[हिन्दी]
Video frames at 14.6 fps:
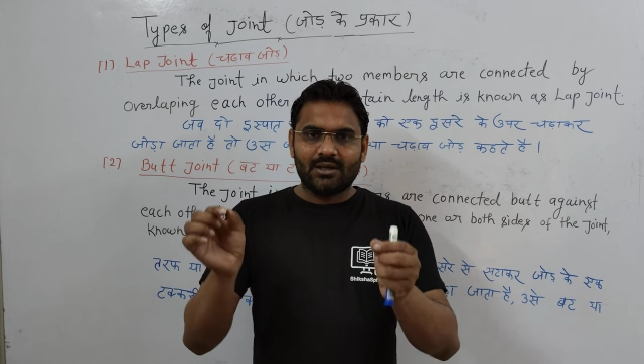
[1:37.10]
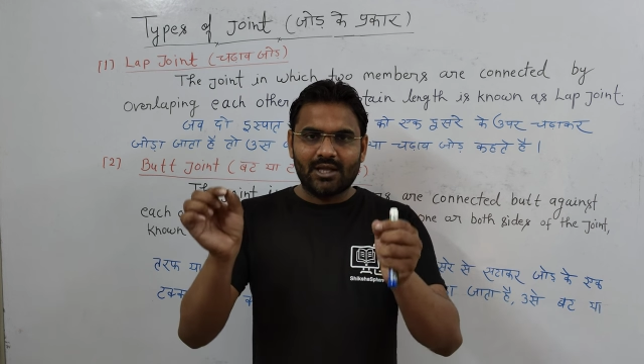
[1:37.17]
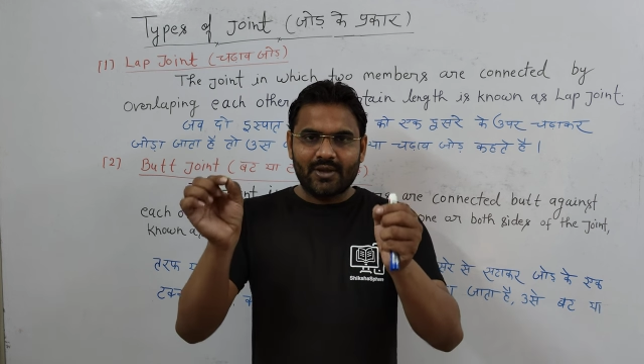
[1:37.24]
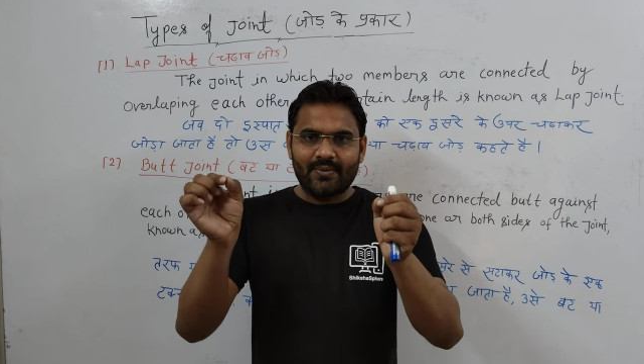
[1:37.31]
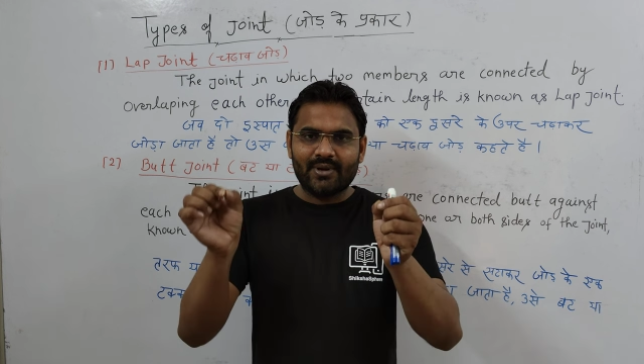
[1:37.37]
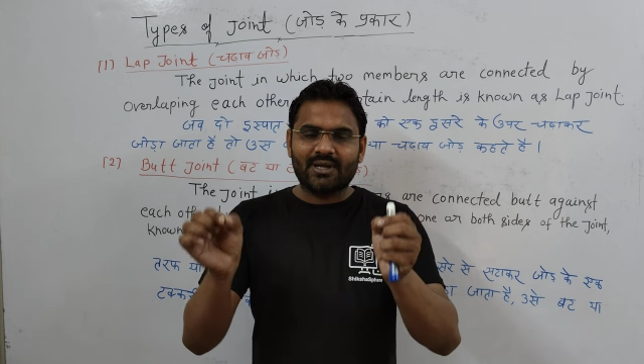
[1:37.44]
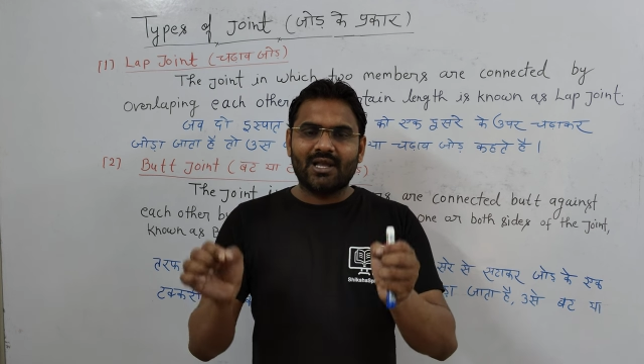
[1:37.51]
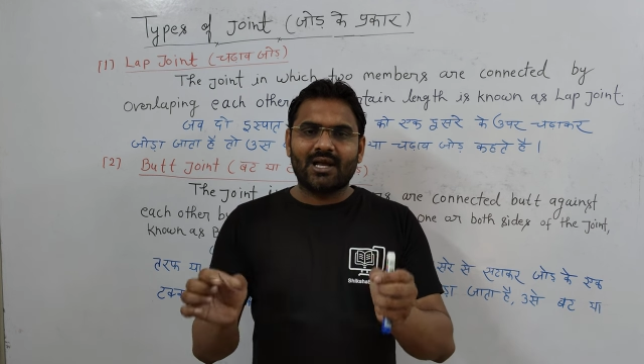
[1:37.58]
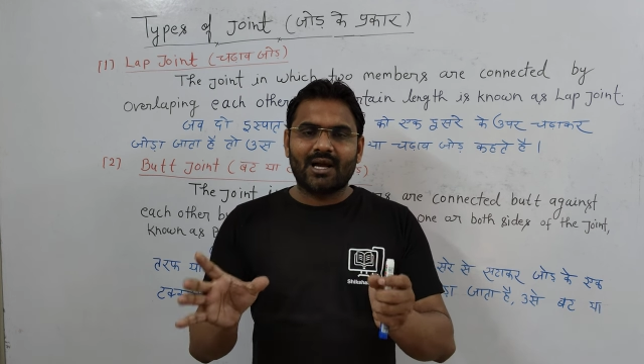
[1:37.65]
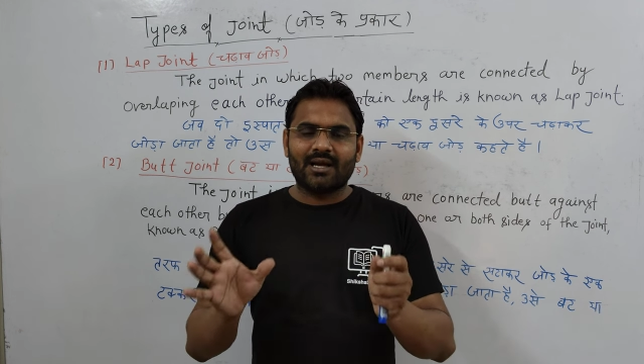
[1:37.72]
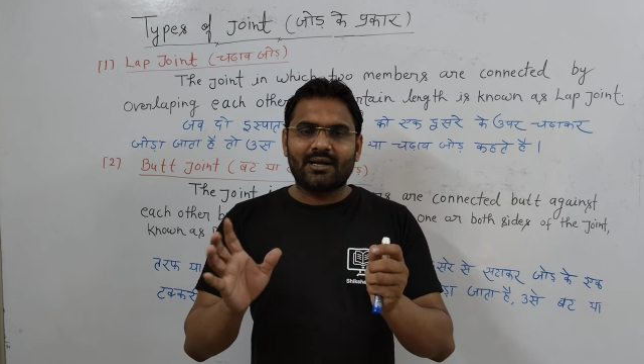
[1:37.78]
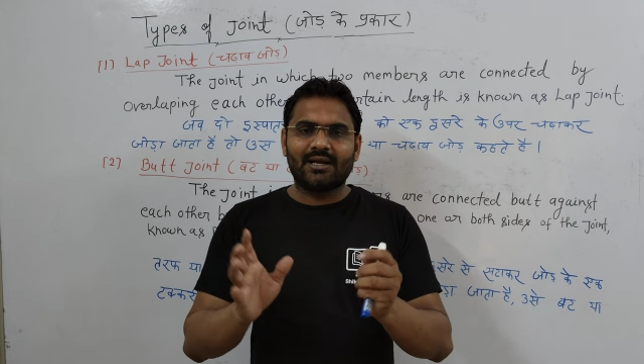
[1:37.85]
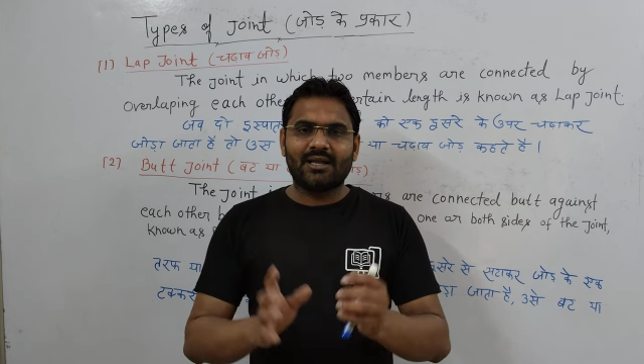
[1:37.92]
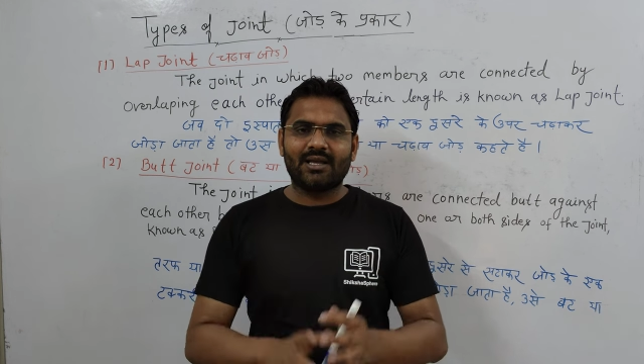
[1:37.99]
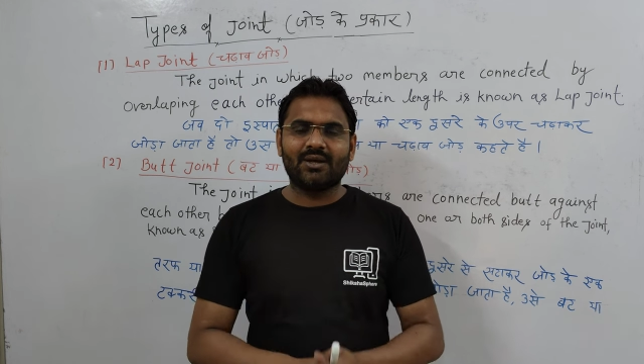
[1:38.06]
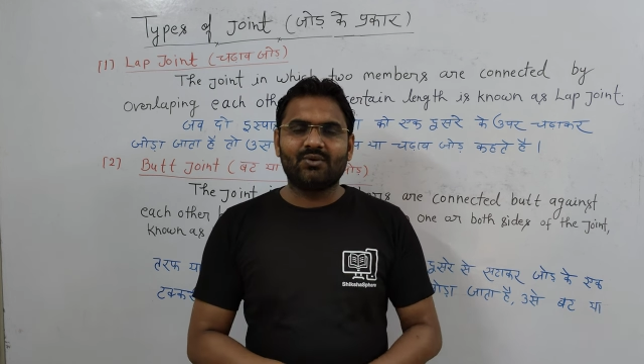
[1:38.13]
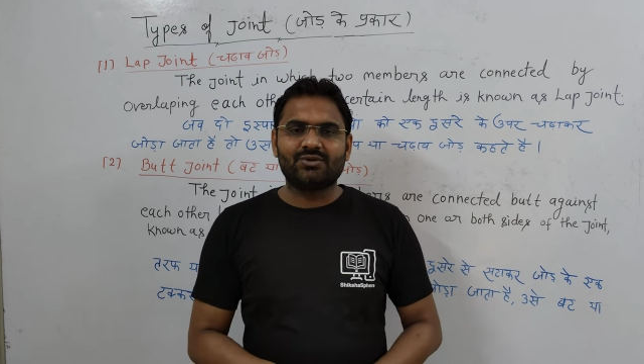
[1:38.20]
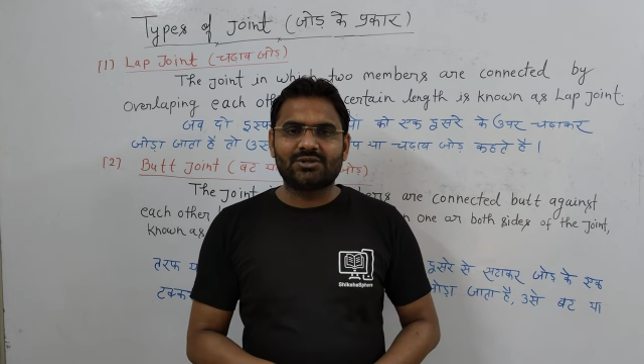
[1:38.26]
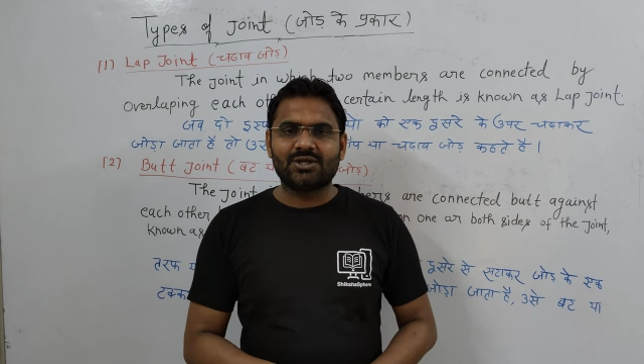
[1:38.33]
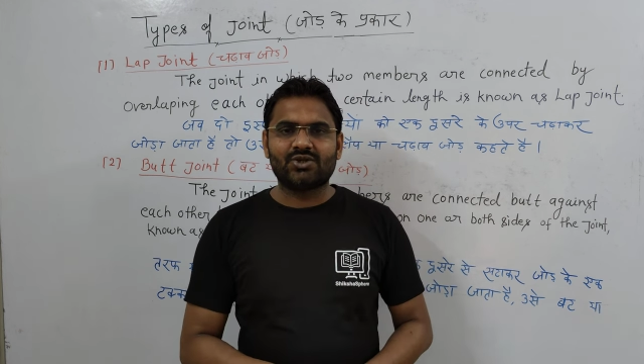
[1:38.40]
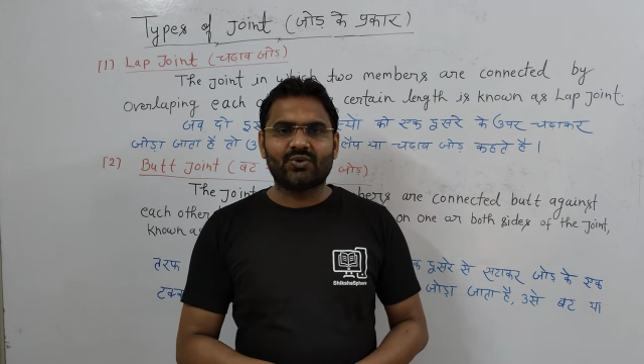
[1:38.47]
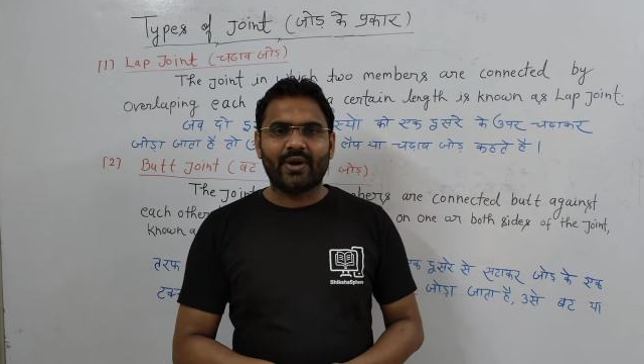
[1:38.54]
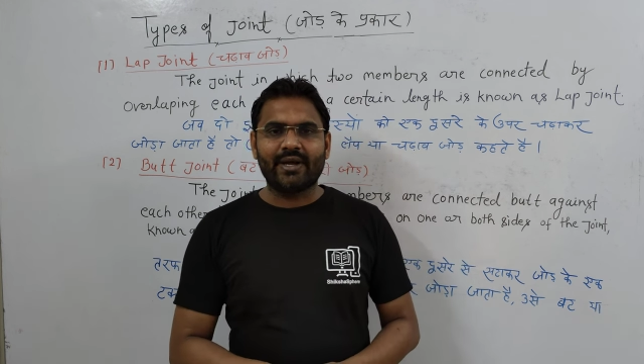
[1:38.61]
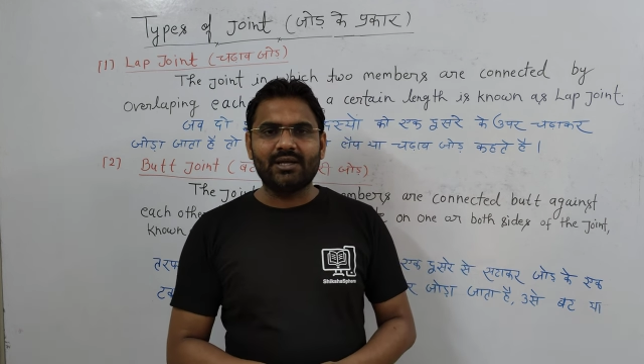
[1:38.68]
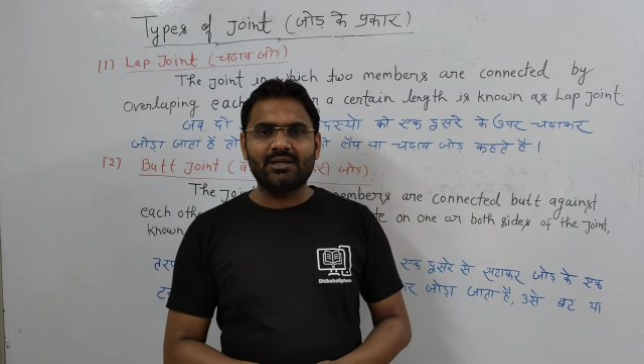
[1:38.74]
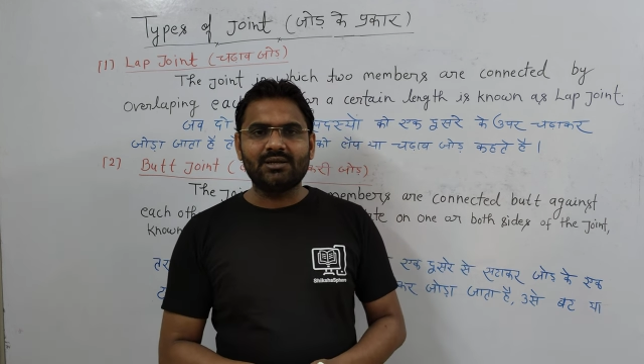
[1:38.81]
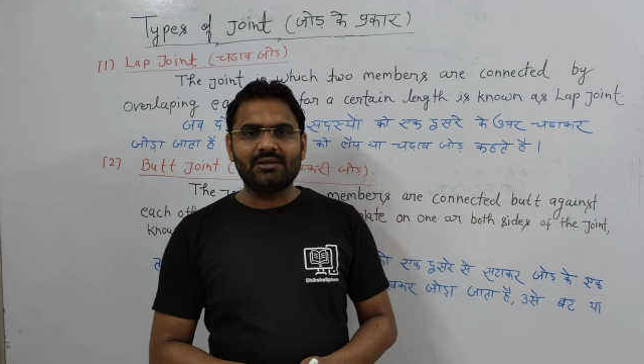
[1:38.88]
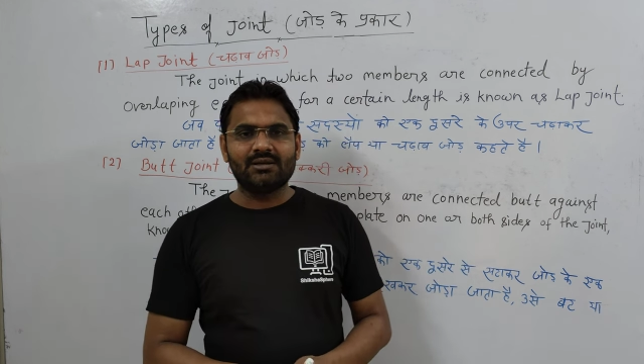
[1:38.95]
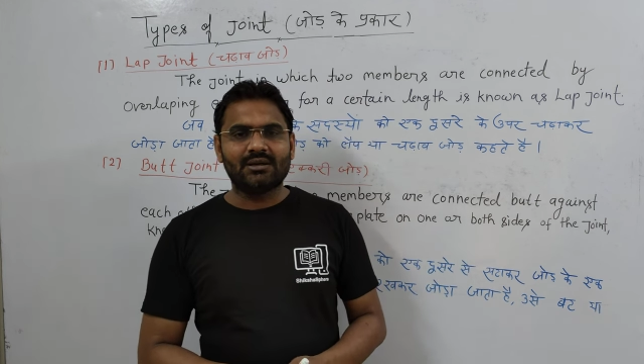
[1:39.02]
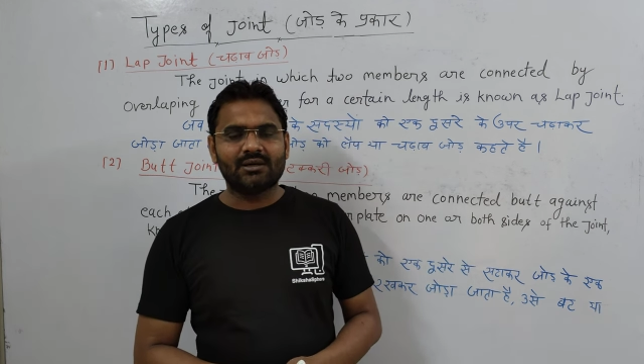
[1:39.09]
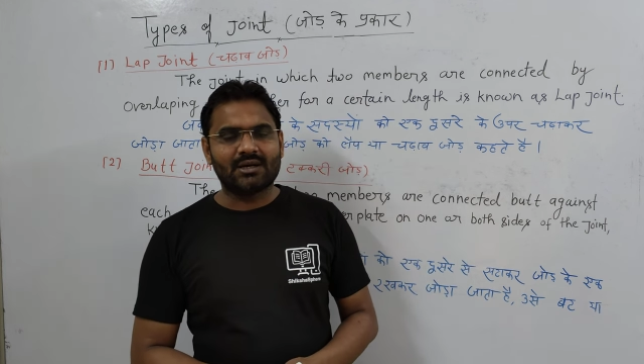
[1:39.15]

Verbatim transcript: रिवेट लगा करके उसे ज्वाइंट